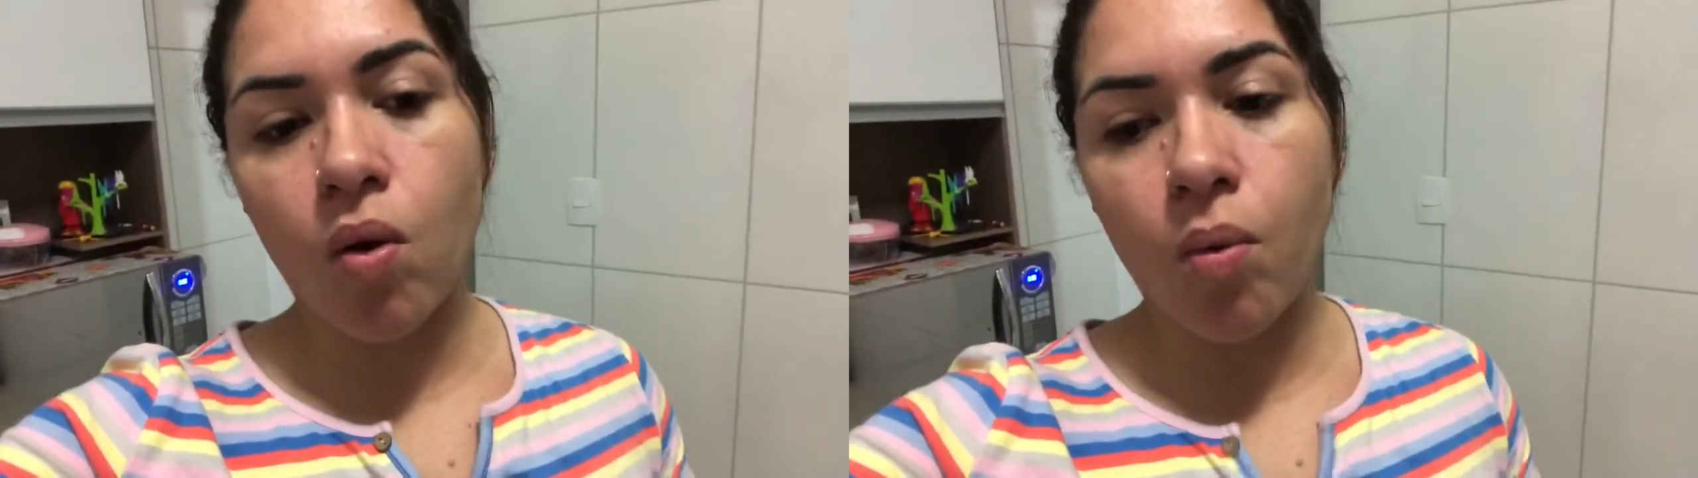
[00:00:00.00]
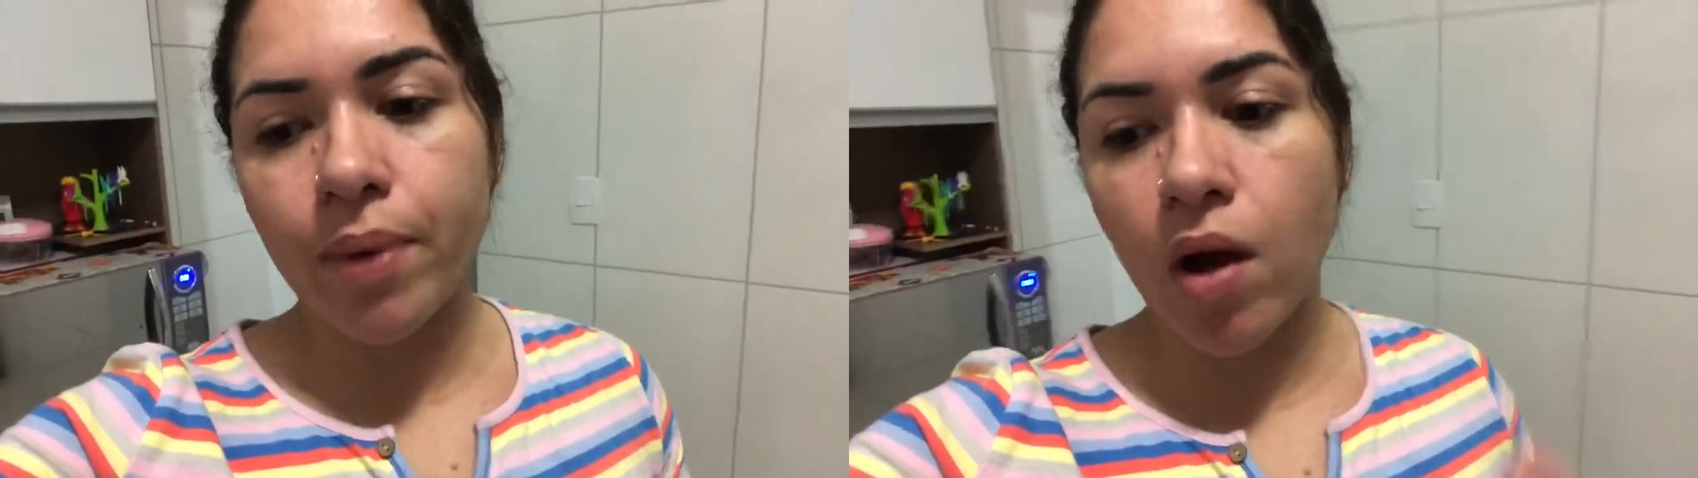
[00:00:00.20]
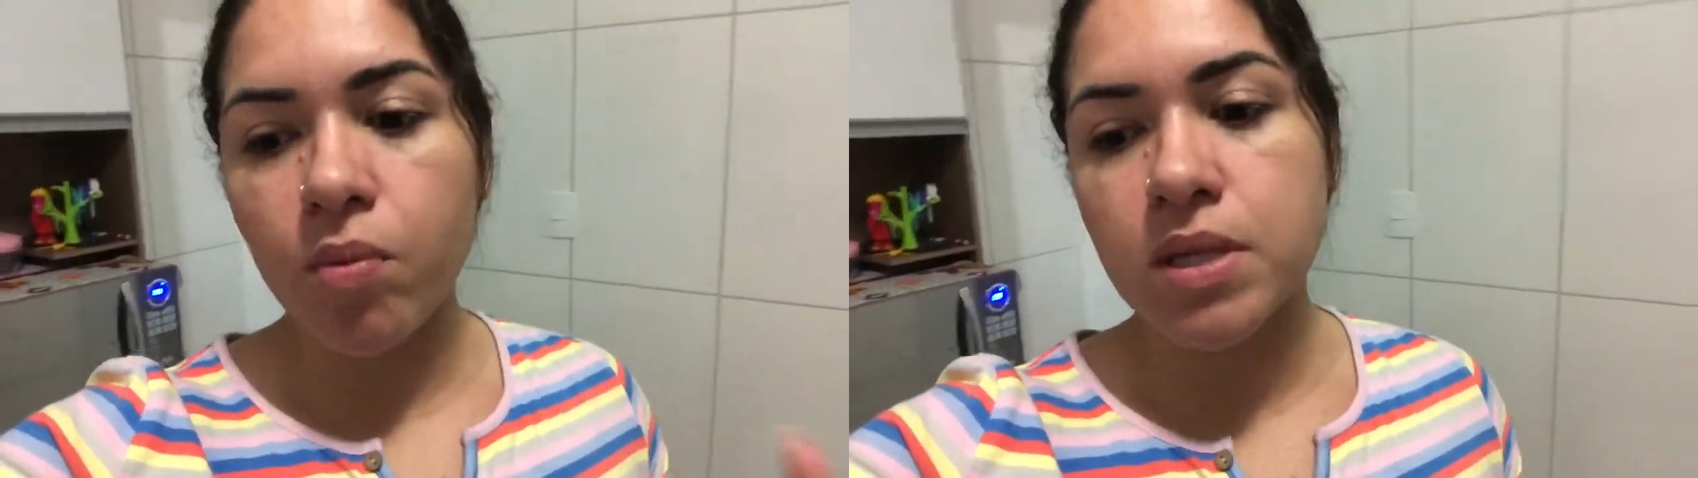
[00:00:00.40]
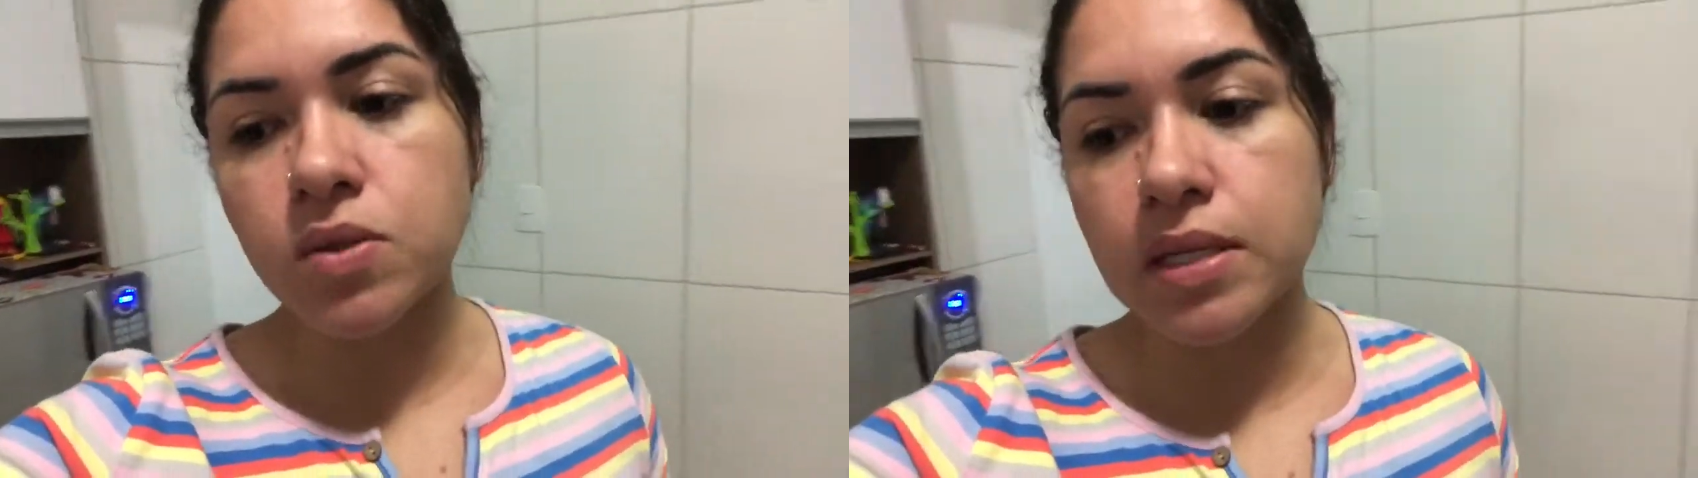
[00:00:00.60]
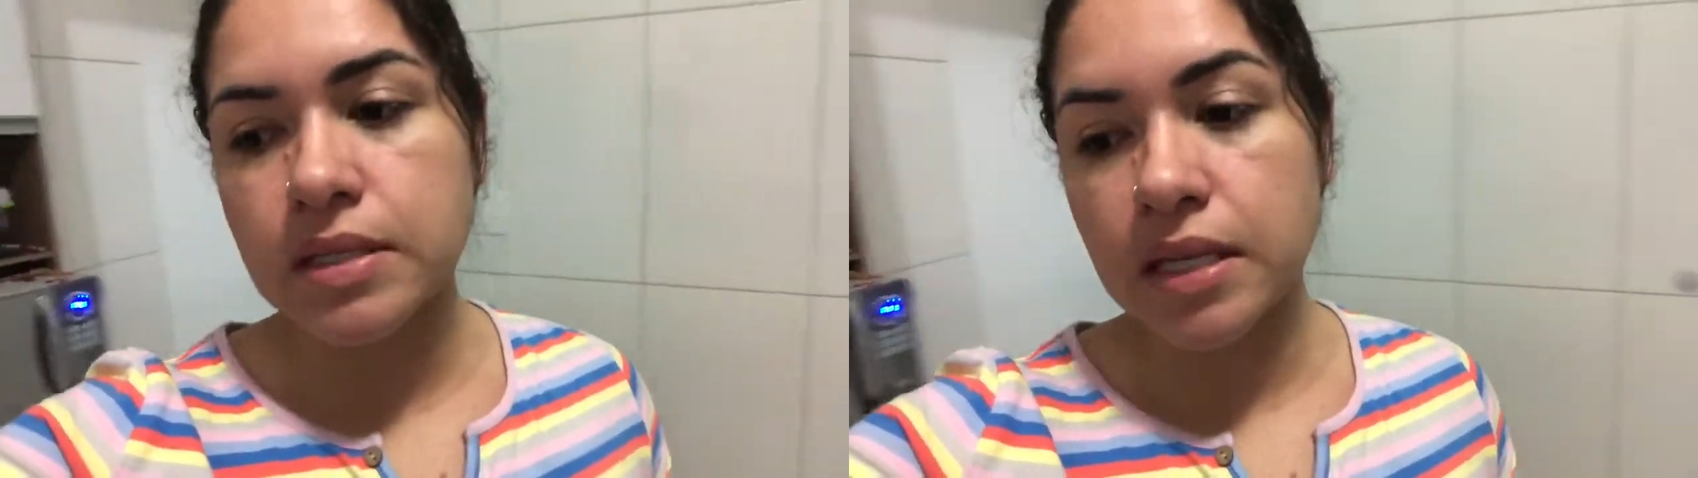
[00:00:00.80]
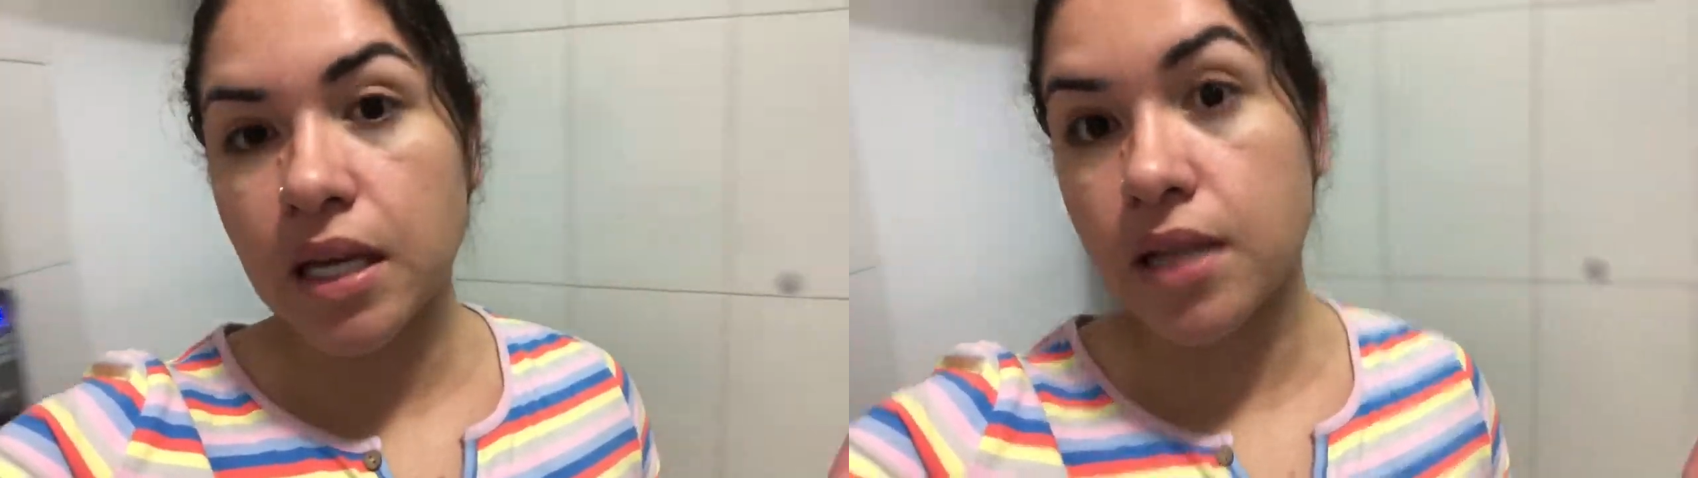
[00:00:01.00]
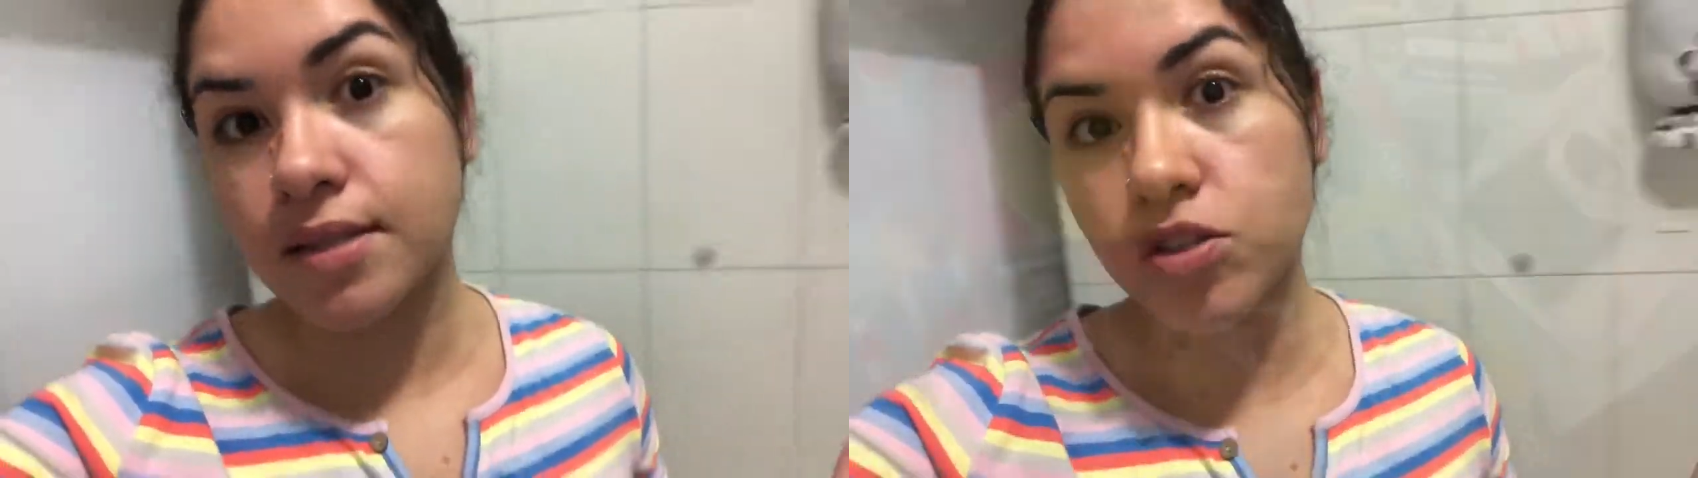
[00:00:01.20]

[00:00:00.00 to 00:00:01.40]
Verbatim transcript: comprar algumas coisinhas.